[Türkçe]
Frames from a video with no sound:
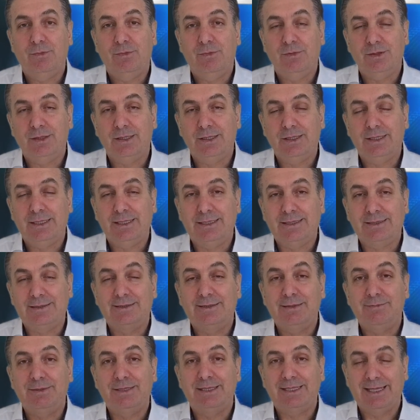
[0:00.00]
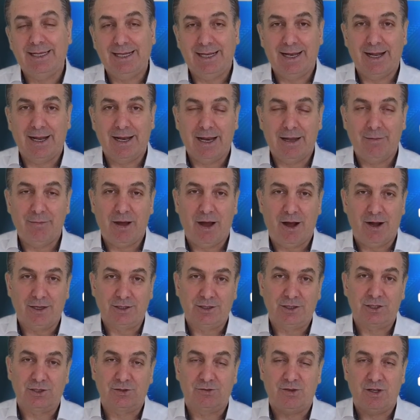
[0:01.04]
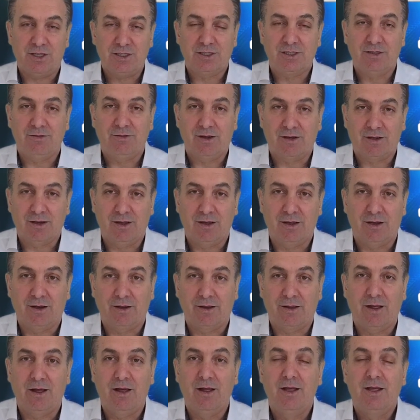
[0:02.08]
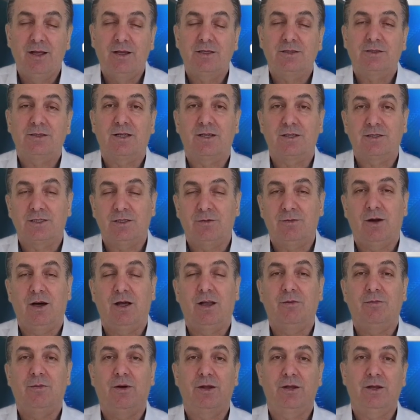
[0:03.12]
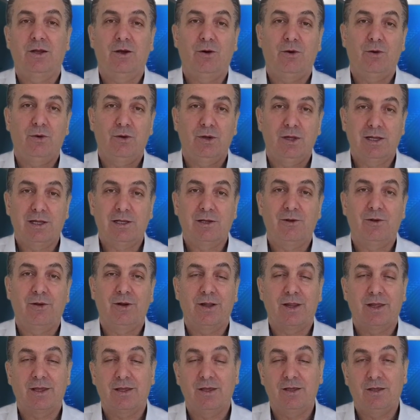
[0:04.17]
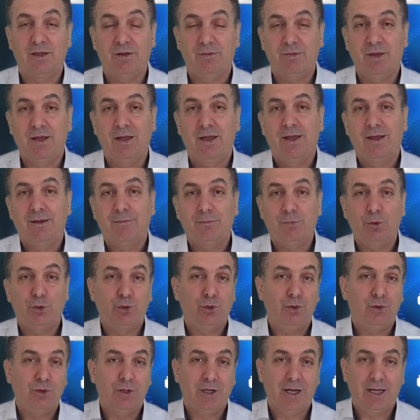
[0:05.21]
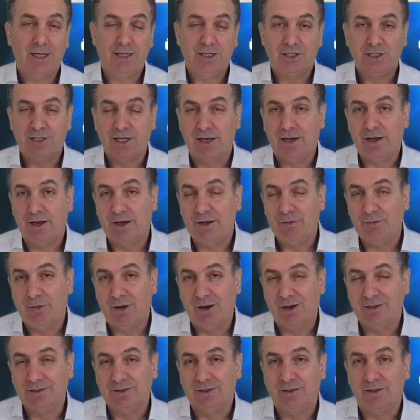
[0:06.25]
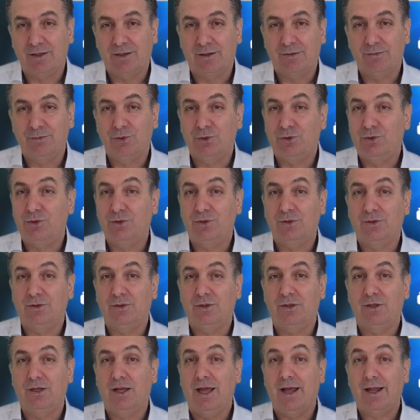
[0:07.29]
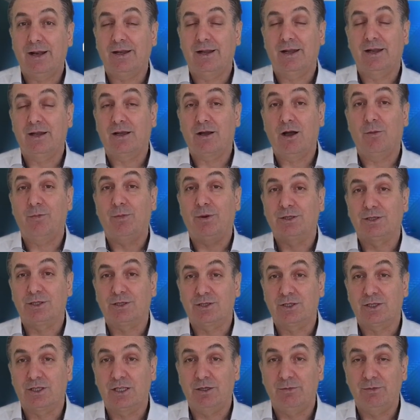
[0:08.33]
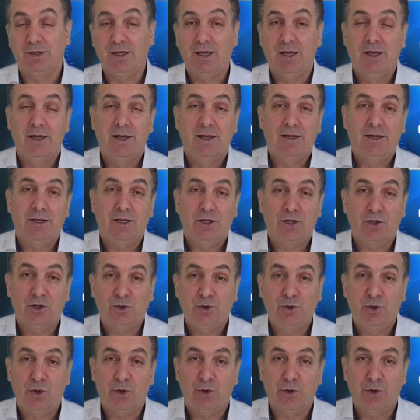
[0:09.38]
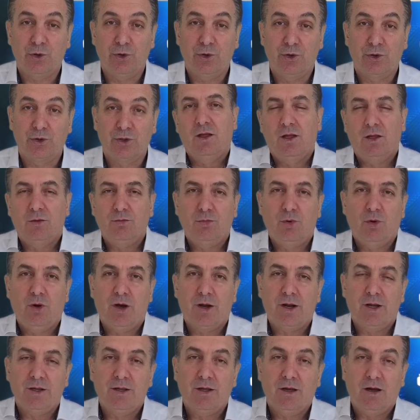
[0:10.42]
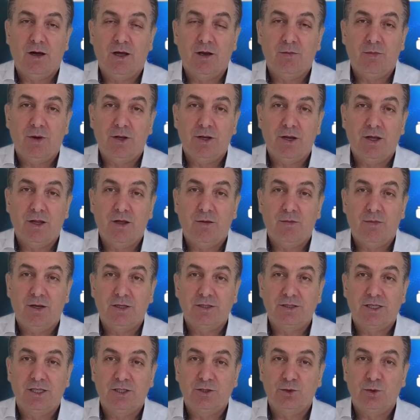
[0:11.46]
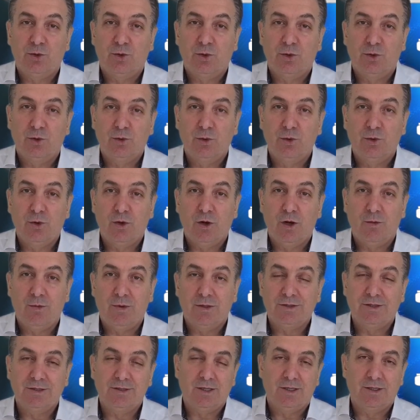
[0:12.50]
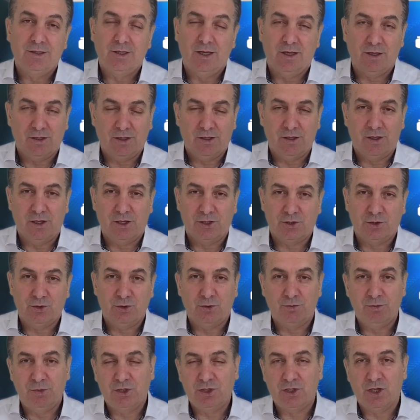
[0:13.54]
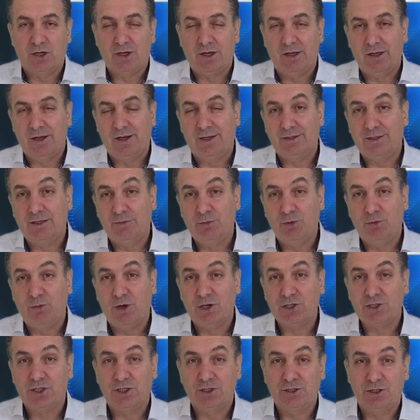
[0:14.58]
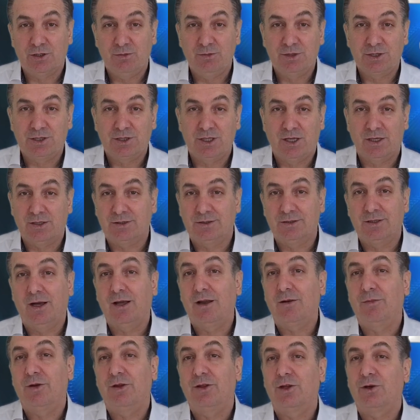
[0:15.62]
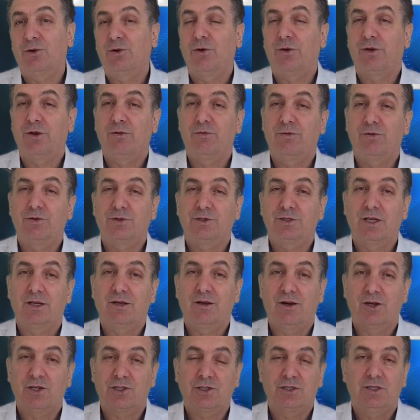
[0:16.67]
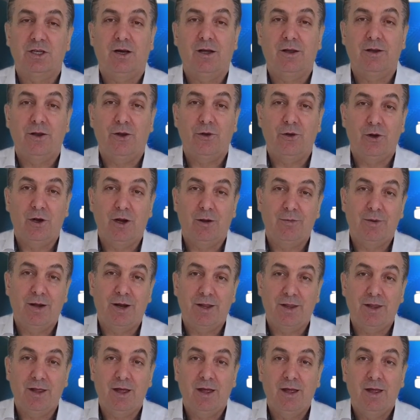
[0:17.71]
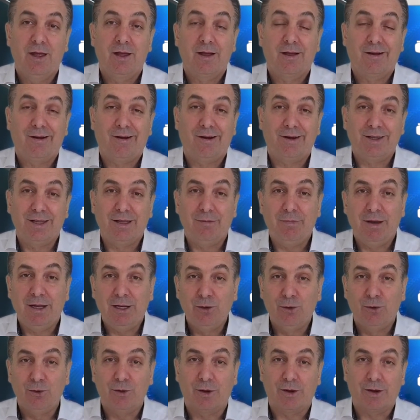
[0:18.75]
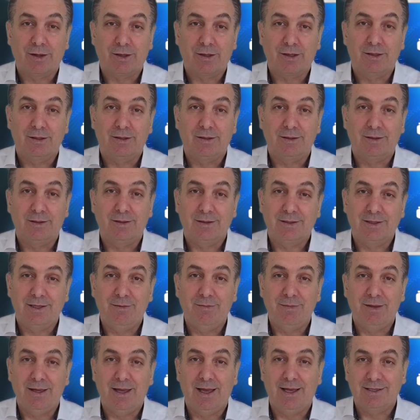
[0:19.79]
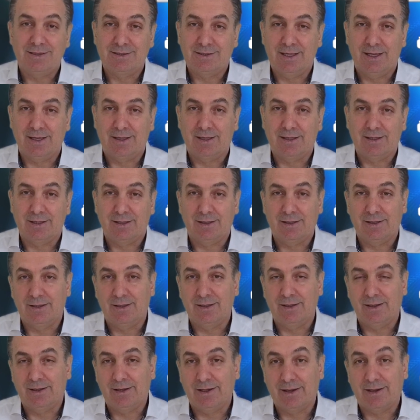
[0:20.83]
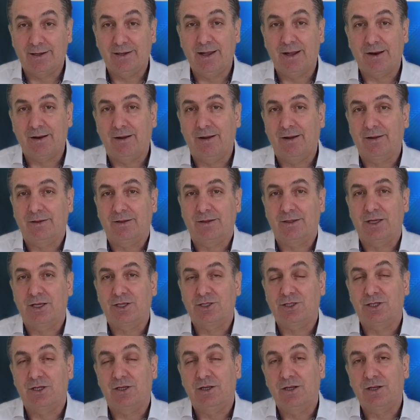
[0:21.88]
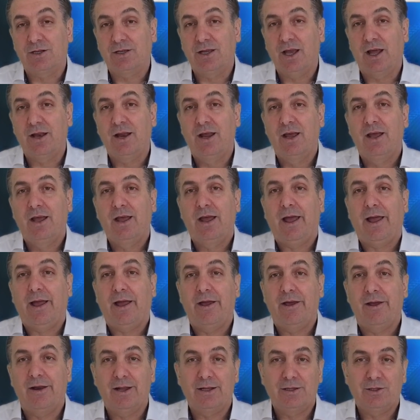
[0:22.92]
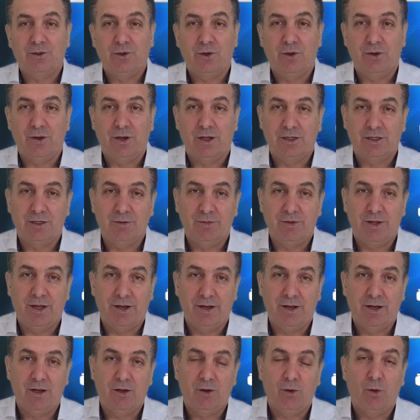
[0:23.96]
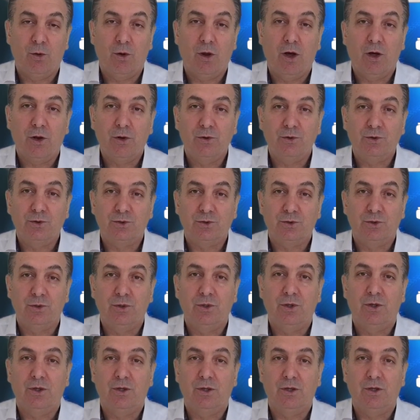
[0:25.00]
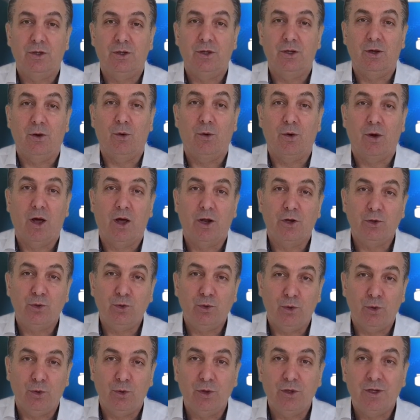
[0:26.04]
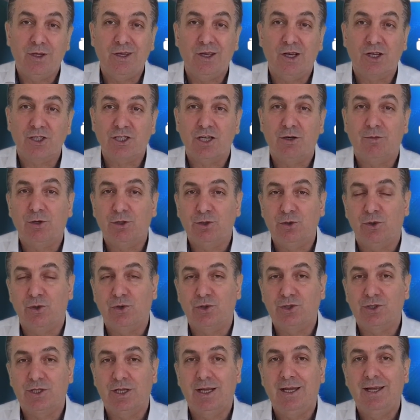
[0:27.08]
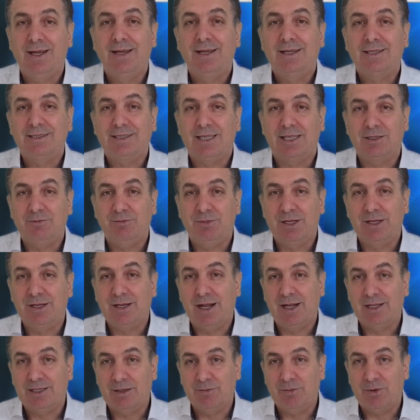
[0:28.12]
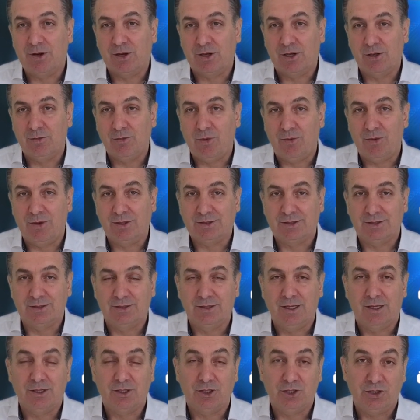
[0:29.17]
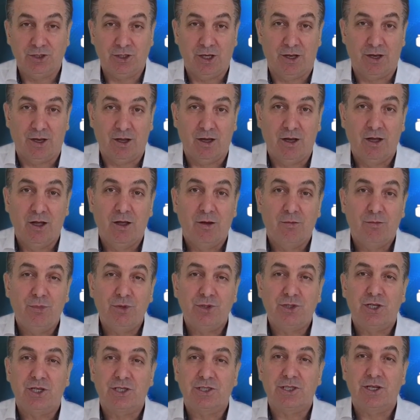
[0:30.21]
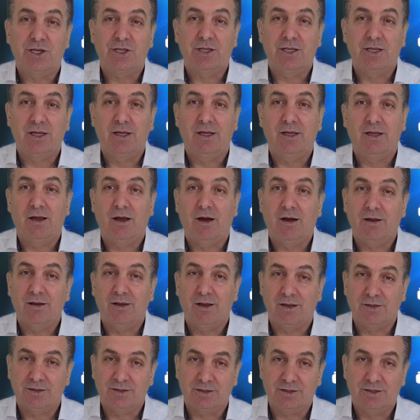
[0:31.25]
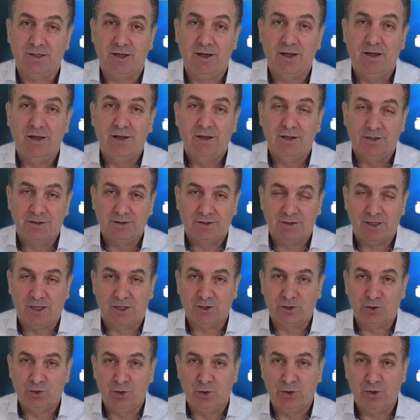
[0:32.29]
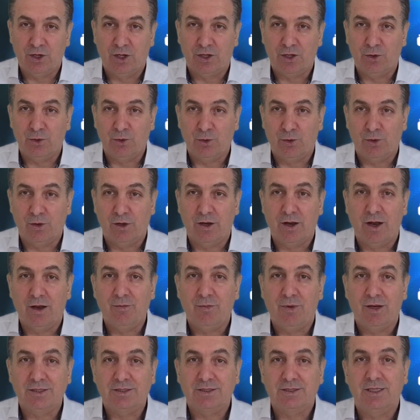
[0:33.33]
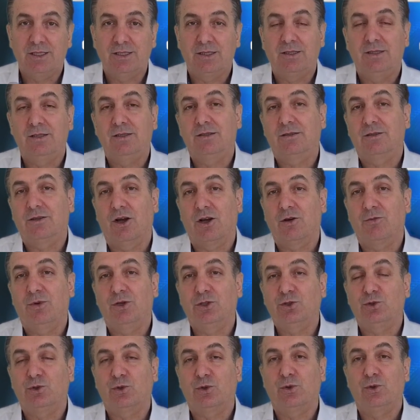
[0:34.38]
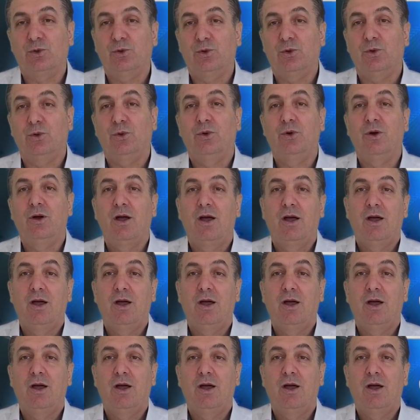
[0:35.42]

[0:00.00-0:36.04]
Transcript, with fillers: e, hızlı bir ilerleme artış varsa vakalarda sanırsam Almanya o ilk günlerdeki gibi bütün yine iş yerlerini, mağazaları, bütün her yeri kapatacak gibi e, görünüyor. Bu arada Almanya'da maske zorunlu uygulaması da yaygınlaşıyor. Birçok eyalette bu başlatılmıştı aslında. Almanya'da koronavirüse karşı alınan önlemlerde kademeli olarak e, kimi esneklikler hayata geçirilirken eyalet yönetimleri olağanüstü, e, olağan günlük yaşama dönüşte tedbirin elde bırakılmamasından yana bu çerçevede e, hali hazırda Saksonya'da uygulanan maske takma zorunluluğunu